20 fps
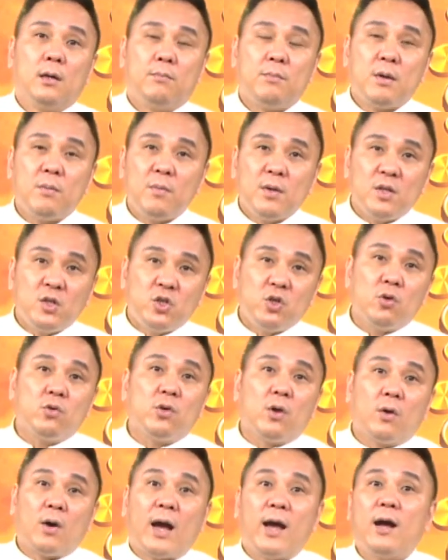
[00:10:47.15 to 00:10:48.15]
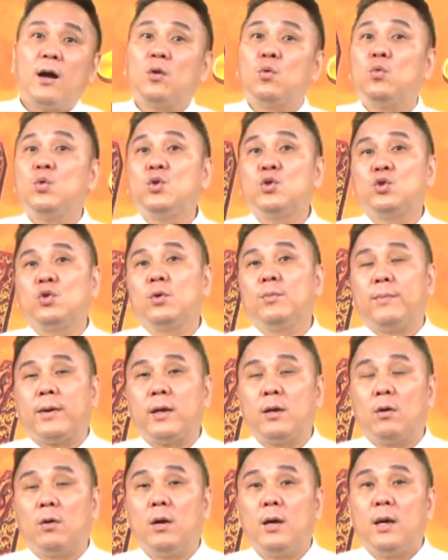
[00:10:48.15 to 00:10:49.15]
明明就有，还要故意说
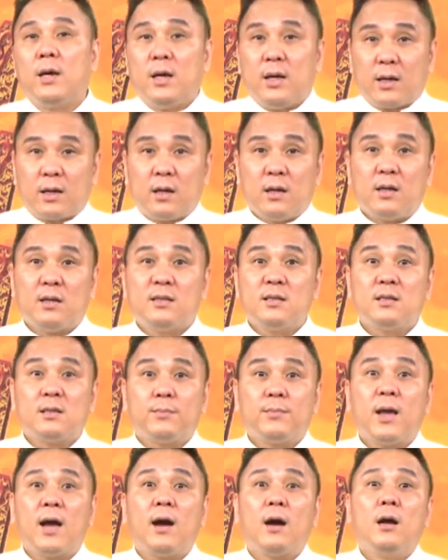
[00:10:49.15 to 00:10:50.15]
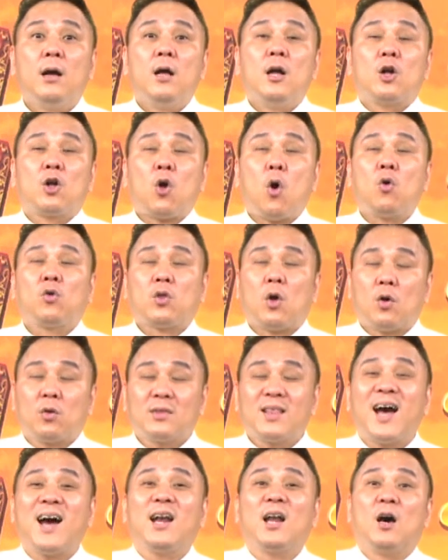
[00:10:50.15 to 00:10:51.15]
没有，可能是怎么样？空
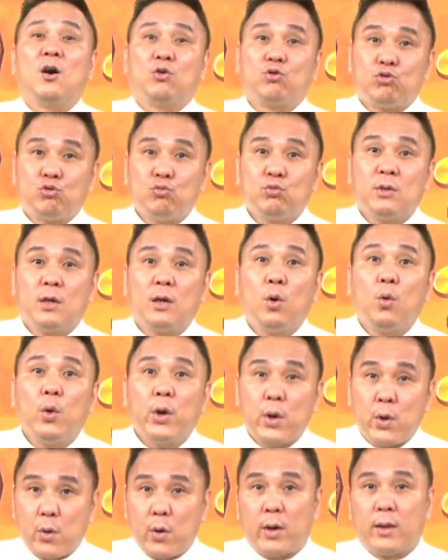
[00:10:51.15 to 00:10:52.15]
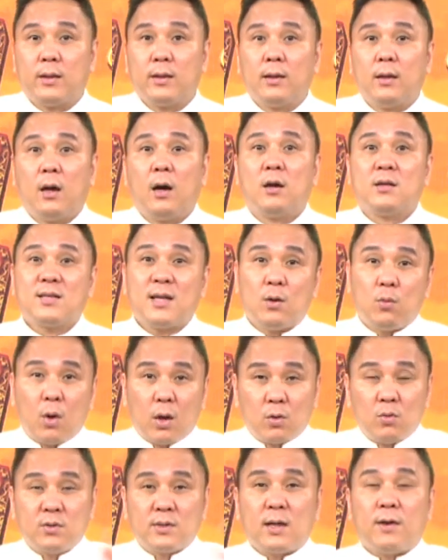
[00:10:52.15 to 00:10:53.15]
头大佬输的会员啊，在
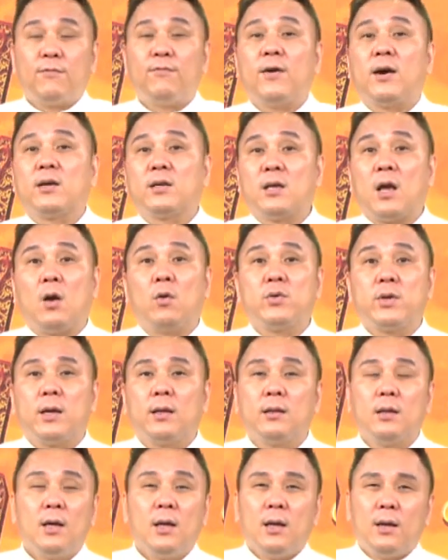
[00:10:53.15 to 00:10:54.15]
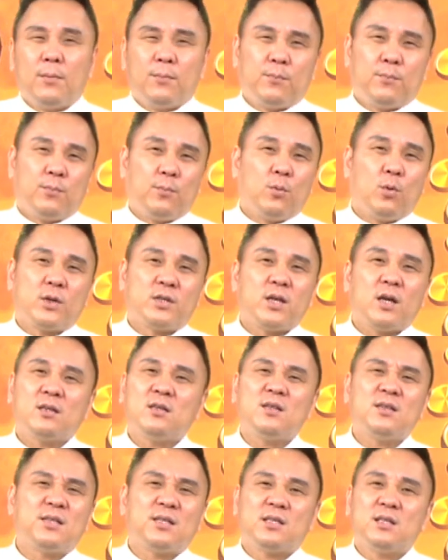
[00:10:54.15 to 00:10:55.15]
网络上放谣言。我相
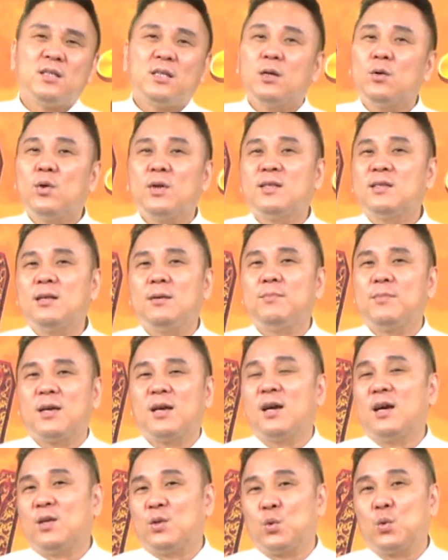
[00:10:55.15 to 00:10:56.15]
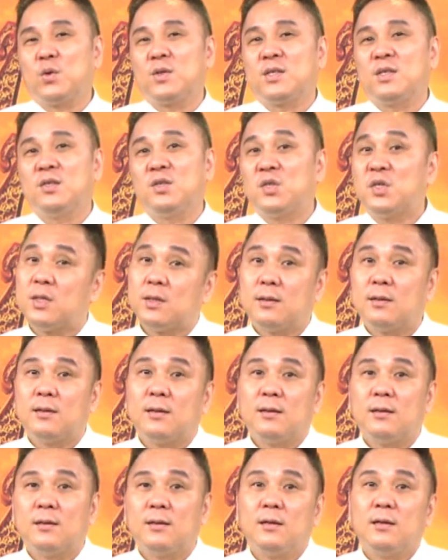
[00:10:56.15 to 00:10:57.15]
信时间会证明很多事情
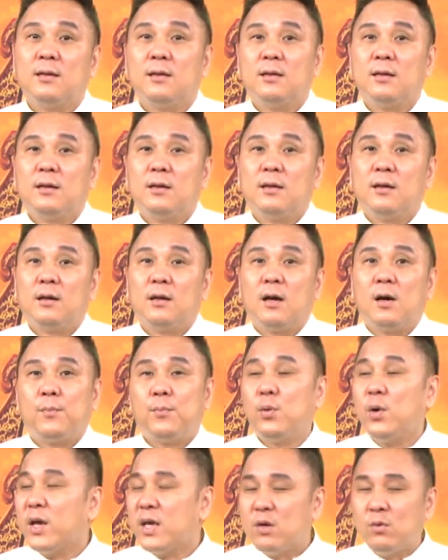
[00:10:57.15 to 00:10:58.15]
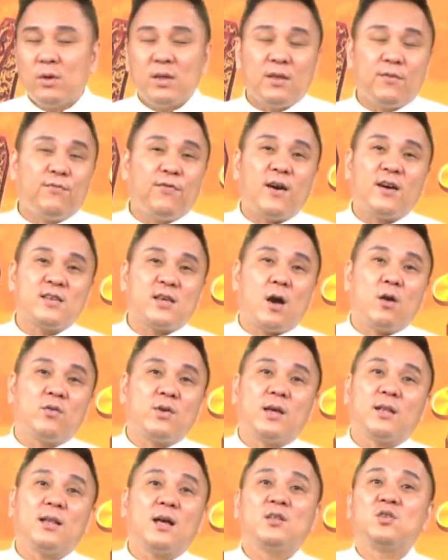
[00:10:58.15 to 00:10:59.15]
的，啊，不会因为你放
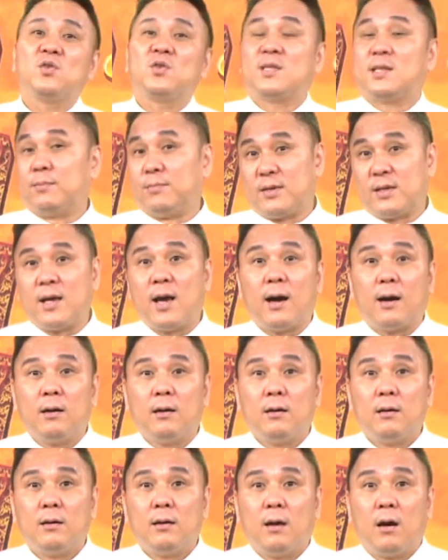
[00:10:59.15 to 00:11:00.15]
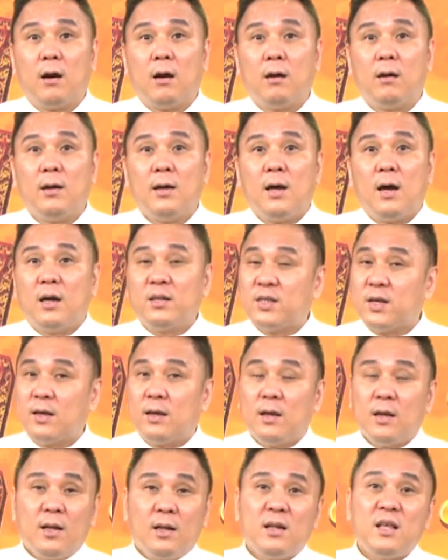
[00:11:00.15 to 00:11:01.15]
谣言那就怎么样啊！而
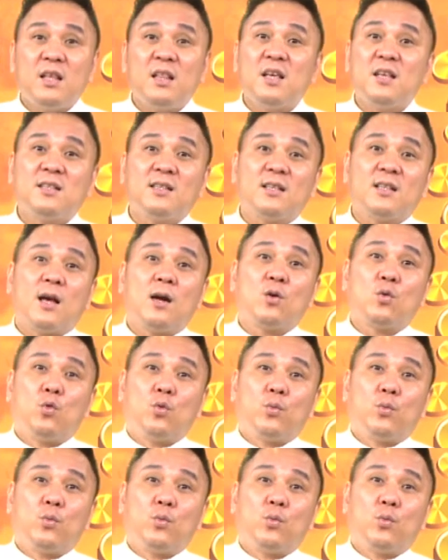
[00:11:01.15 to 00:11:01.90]
且丽丽这张